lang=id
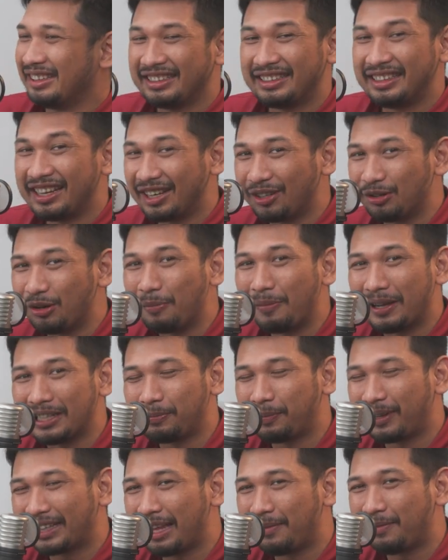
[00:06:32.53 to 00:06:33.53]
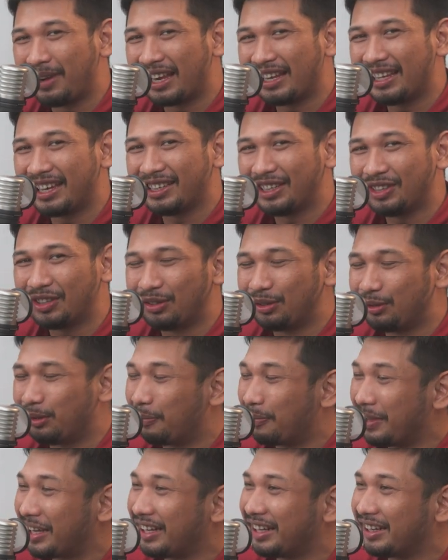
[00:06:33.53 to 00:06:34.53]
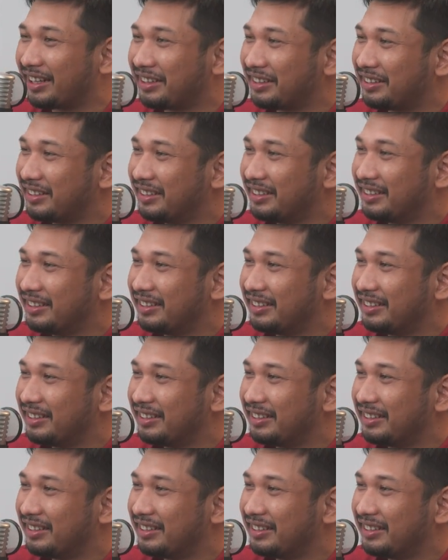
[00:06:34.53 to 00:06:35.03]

dan gue pas pertama ngeliat itu gue pikir